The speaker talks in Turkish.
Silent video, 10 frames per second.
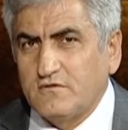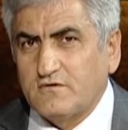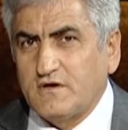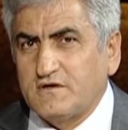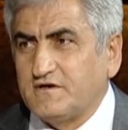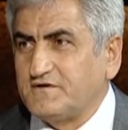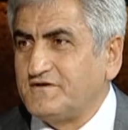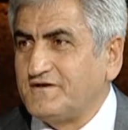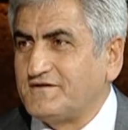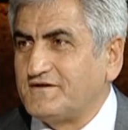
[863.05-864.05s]
Karatay
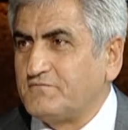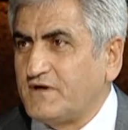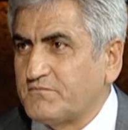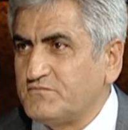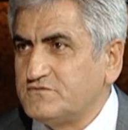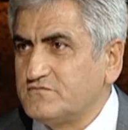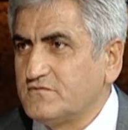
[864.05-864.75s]
diyetini bırakmış.